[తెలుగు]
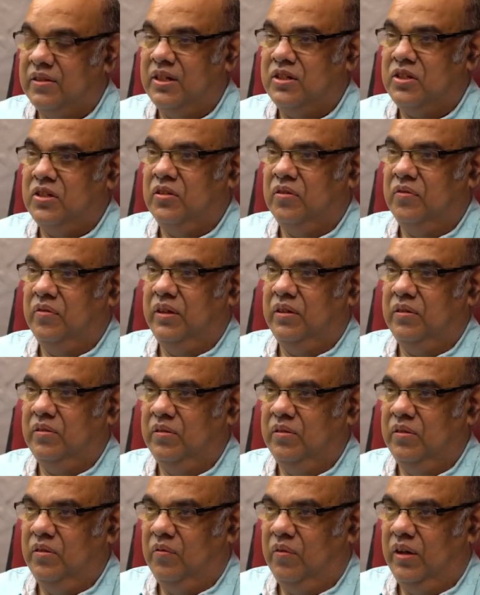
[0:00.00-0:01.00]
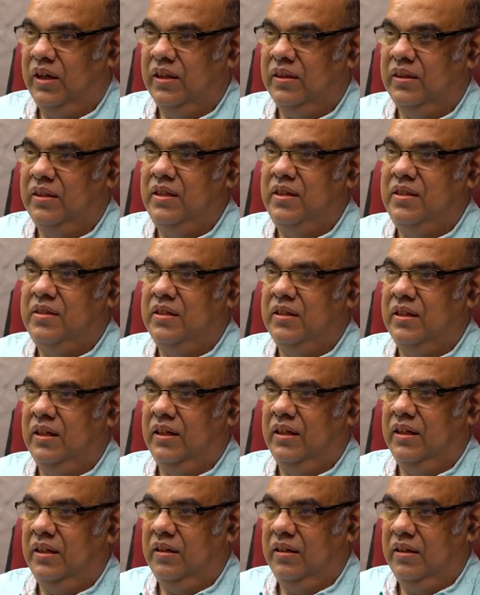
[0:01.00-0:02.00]
డిస్కషన్స్ వేరు వాళ్ళు తీసిన
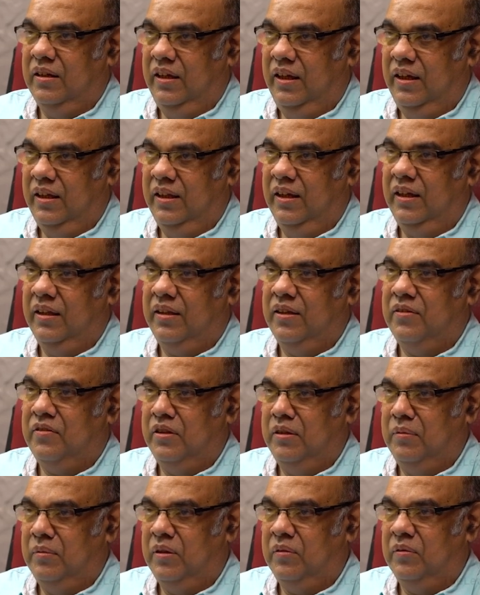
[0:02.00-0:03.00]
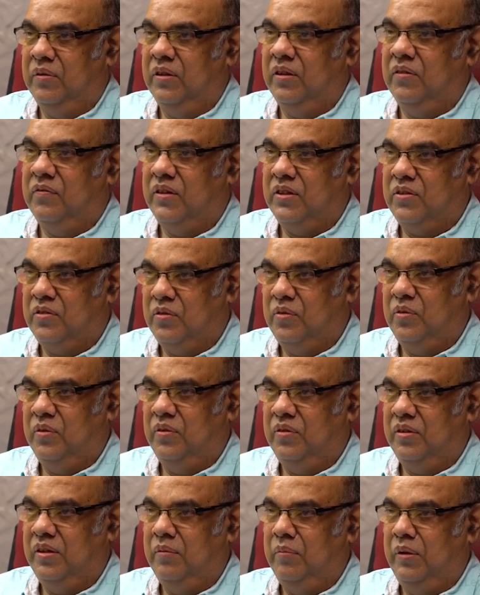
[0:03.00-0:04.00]
ఏదైతే సినిమా ఉందో ఫస్ట్
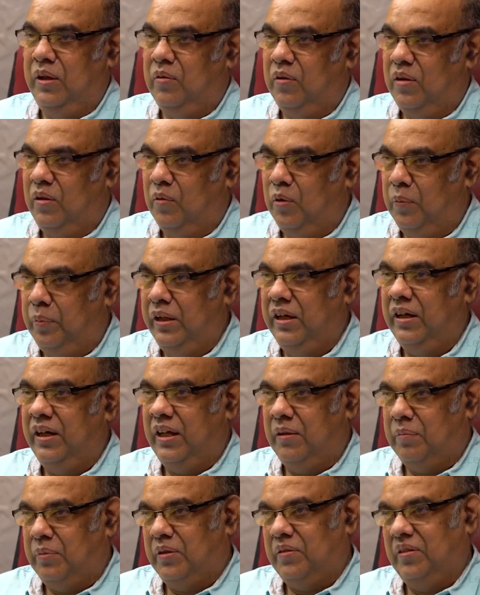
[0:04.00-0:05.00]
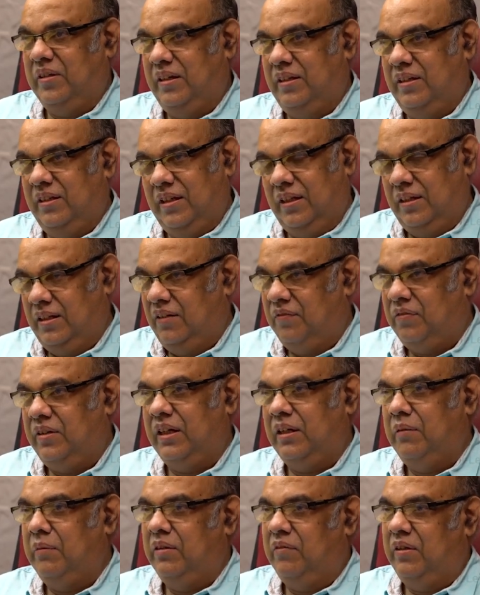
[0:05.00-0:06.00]
చూసి మీకు ఒక ఒపీనియన్ ఏర్పడుతుంది
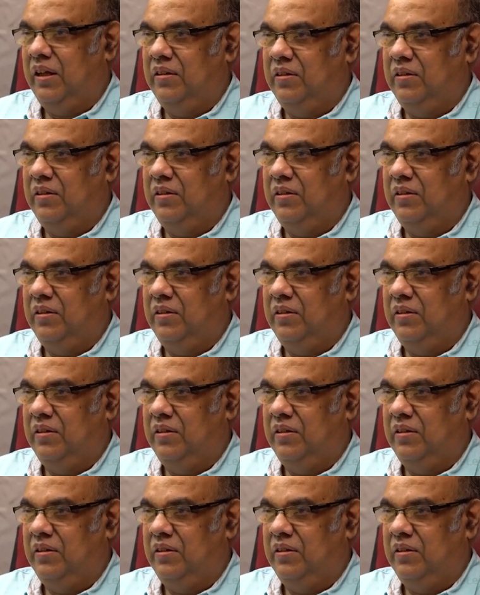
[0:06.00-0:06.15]
డెఫినెట్గా మీకు